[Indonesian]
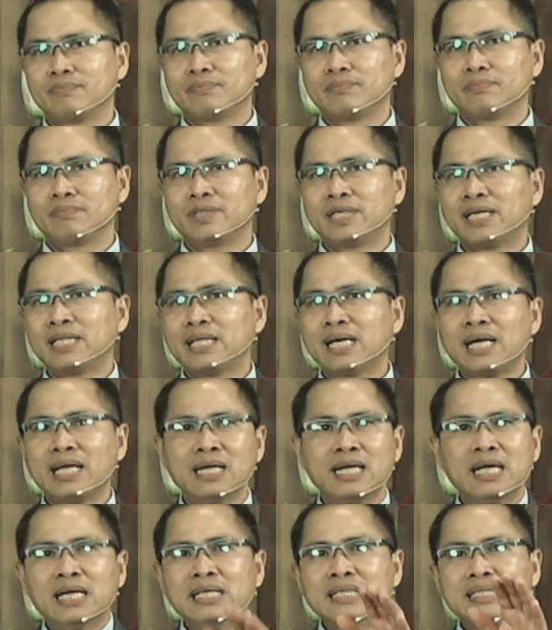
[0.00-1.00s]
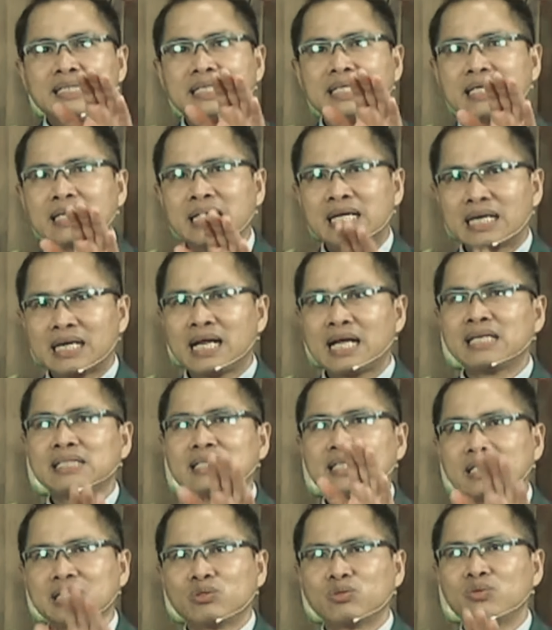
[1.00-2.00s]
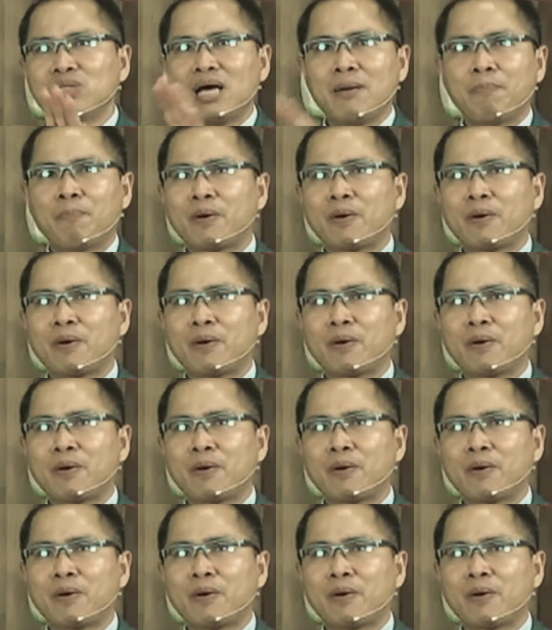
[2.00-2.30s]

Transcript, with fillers: Dikatakan segera sesudah